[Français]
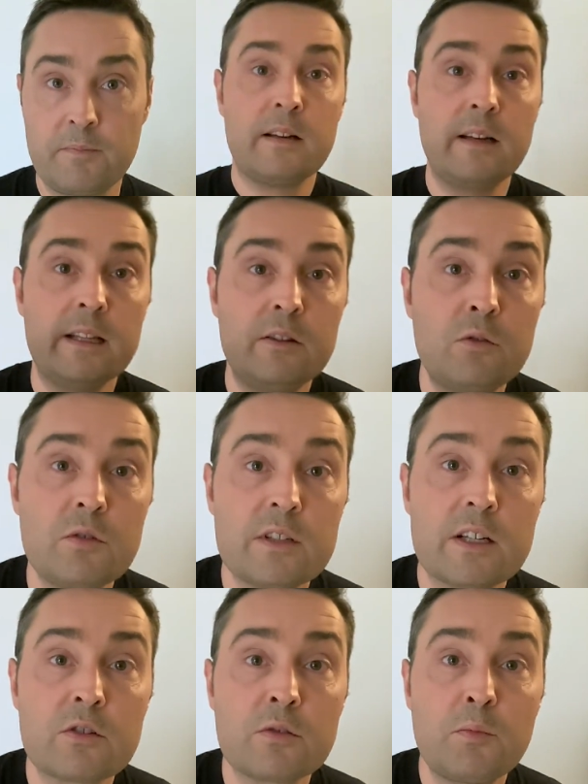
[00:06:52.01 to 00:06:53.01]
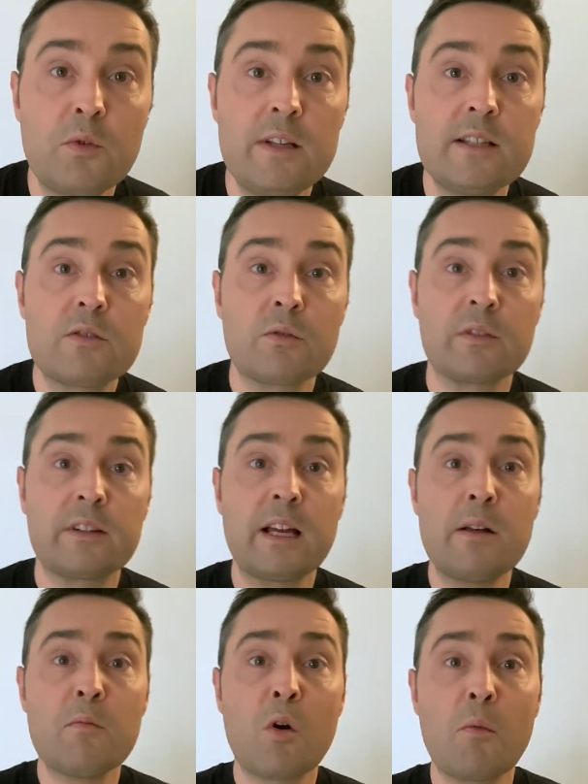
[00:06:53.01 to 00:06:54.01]
Les deux agents de police sont
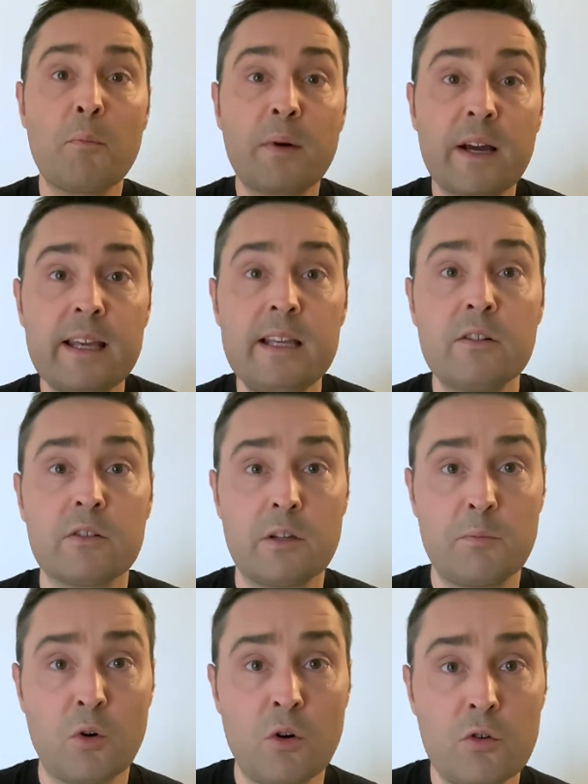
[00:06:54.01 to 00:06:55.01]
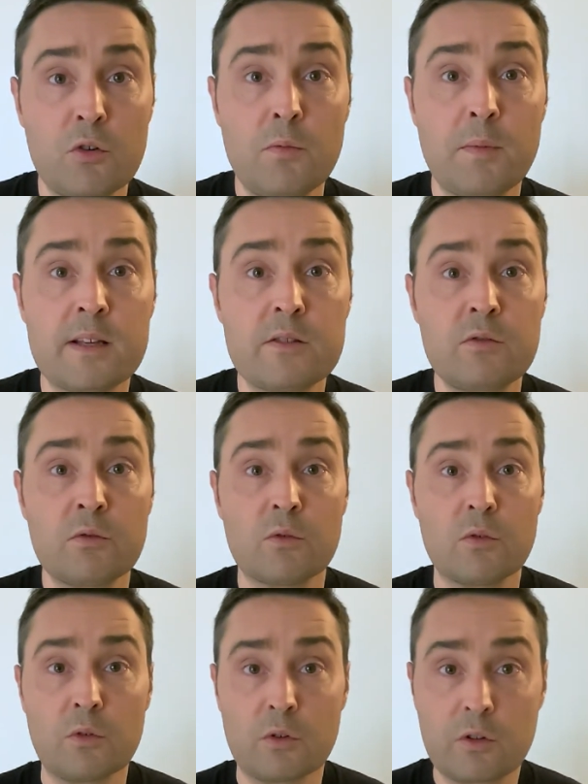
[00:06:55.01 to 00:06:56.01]
tellement pris dans des préoccupations
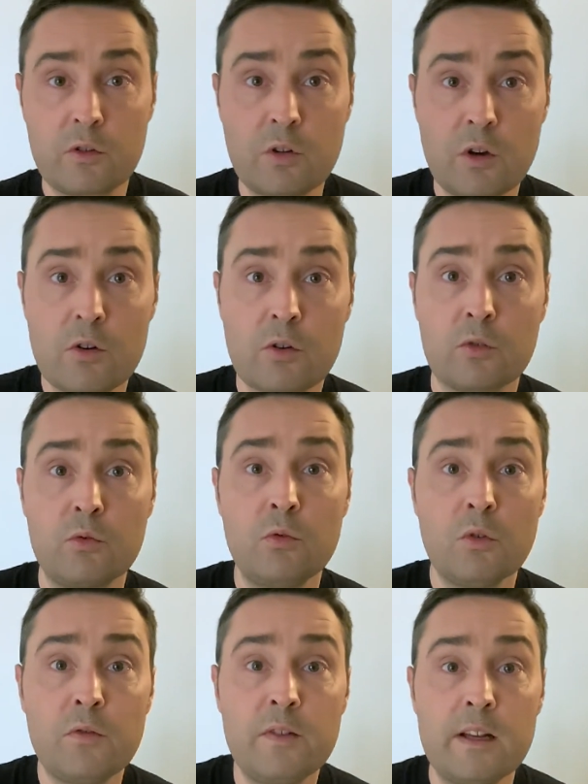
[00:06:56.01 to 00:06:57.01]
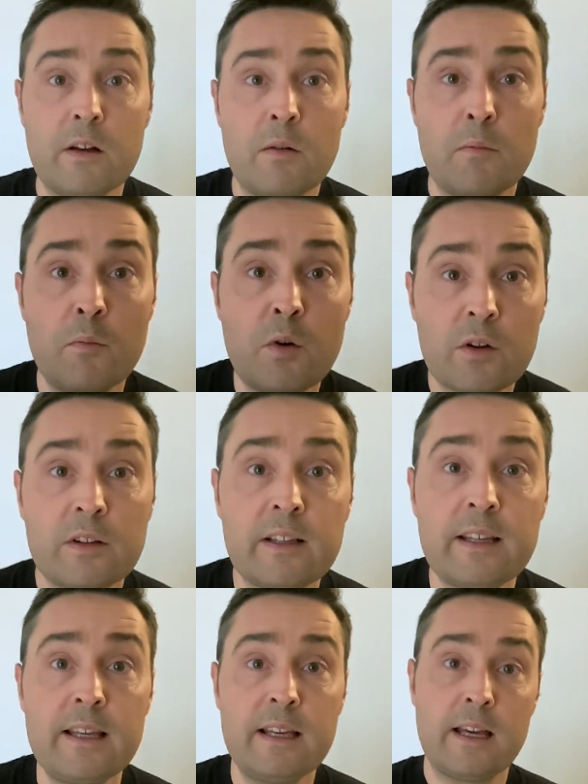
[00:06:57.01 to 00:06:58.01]
au cœur d'une ville
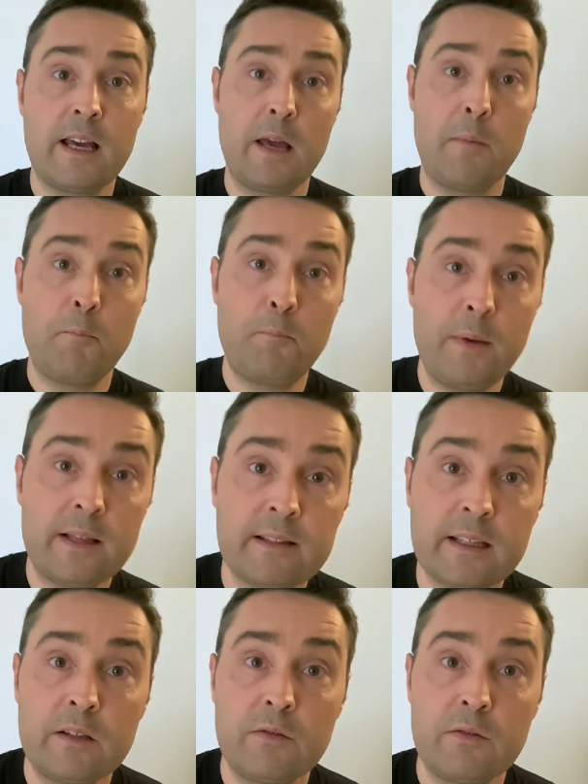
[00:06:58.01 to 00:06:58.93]
meurtrie et pétrie